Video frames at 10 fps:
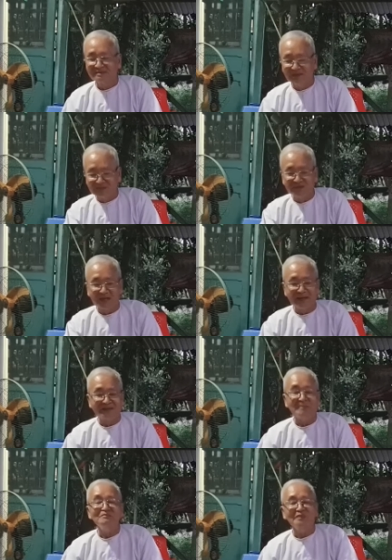được đức thầy
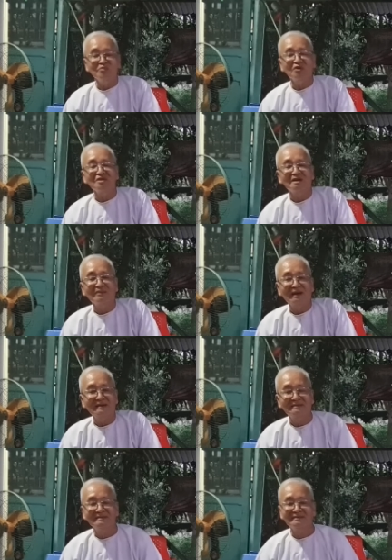cấm không chơi cho các bạn
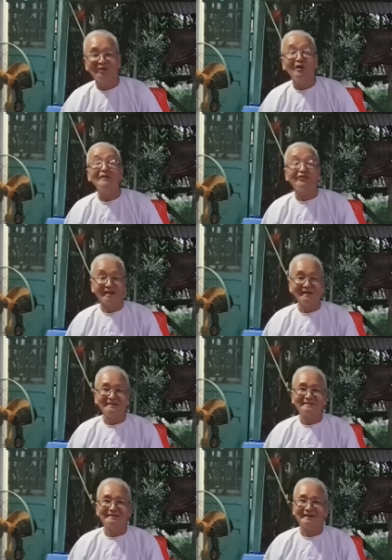không áp phiện
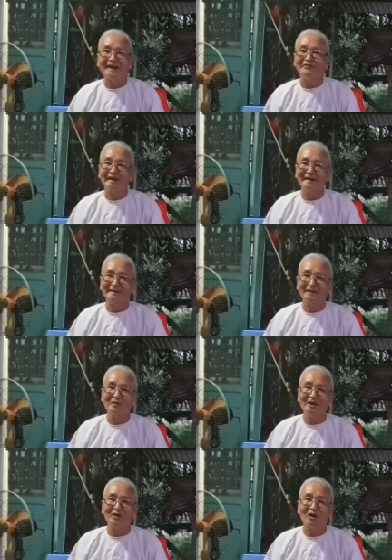thì áp phiện thì
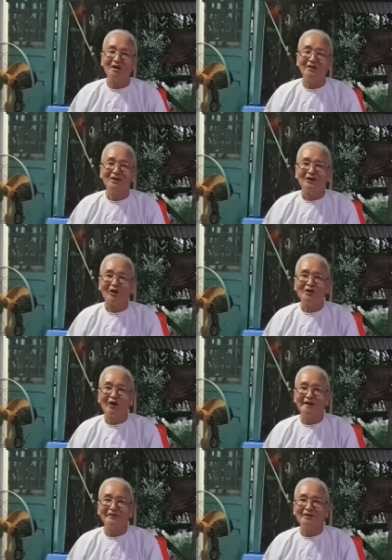cái gì khỏi khỏi
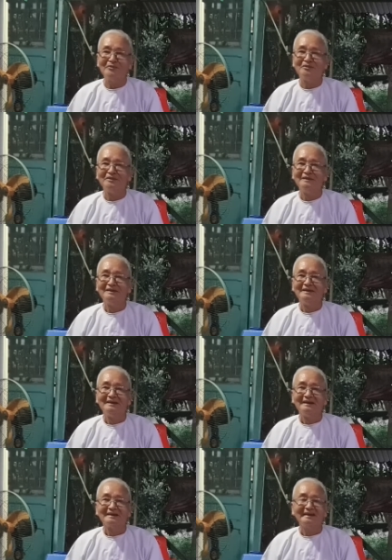nói rồi phải không
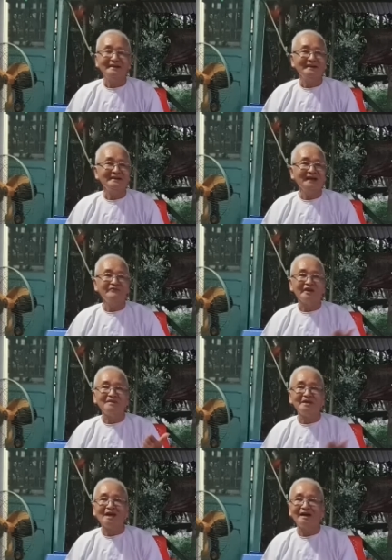cái cái áp
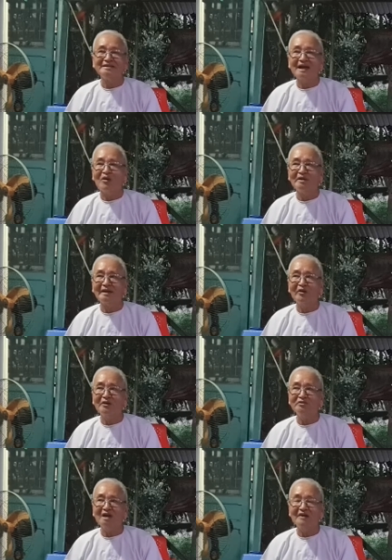phiện bây giờ cái xã hội ngày nay
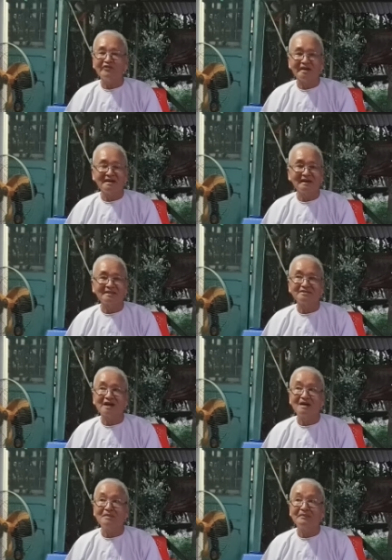nói tới áp phiện là người ta
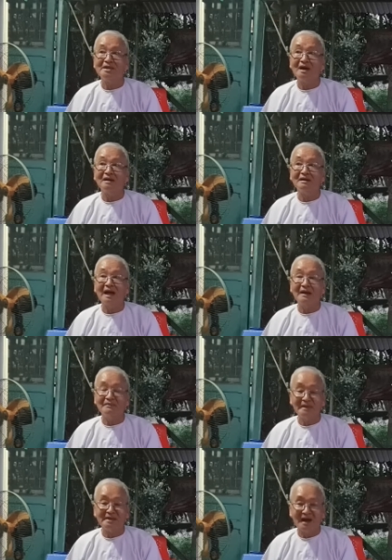sợ mà bây giờ
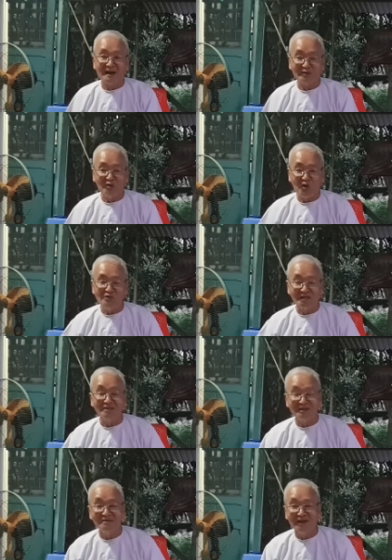bây giờ nó có những
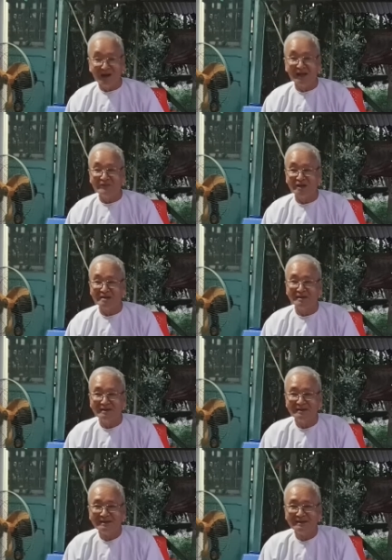cái thứ nó hơn áp phiện nữa